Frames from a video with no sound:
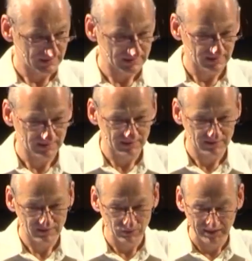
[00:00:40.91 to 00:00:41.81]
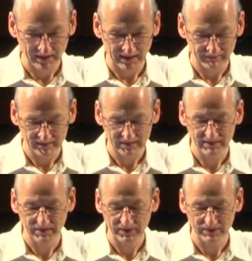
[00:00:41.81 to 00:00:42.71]
das ist das übergreifende
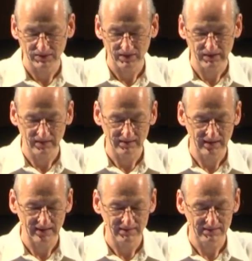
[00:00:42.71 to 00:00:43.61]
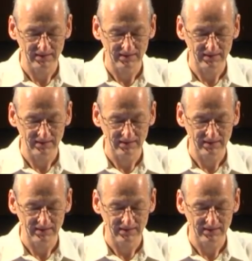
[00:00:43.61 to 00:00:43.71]
Thema des heutigen Tages,